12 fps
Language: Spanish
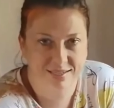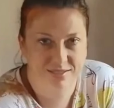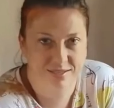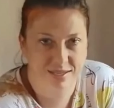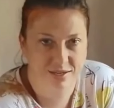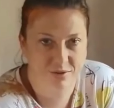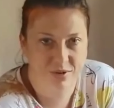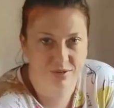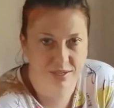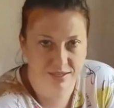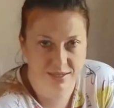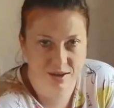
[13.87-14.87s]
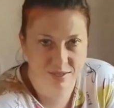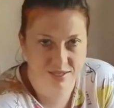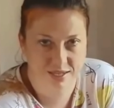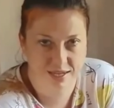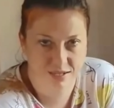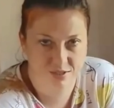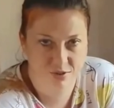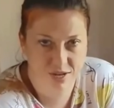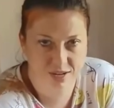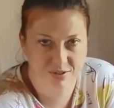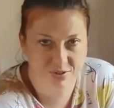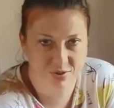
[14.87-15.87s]
estilo y temas
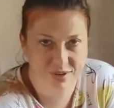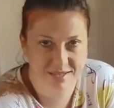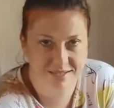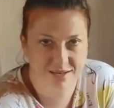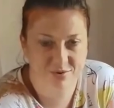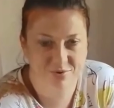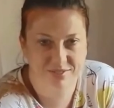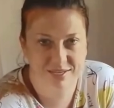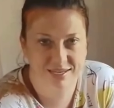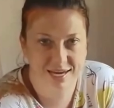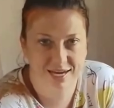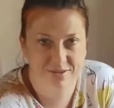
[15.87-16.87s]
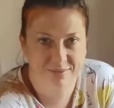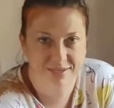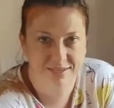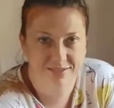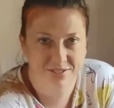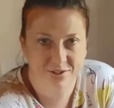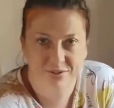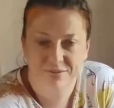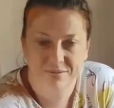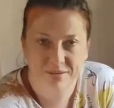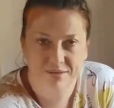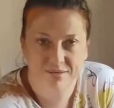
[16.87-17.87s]
relacionados con la salud y la alimentación.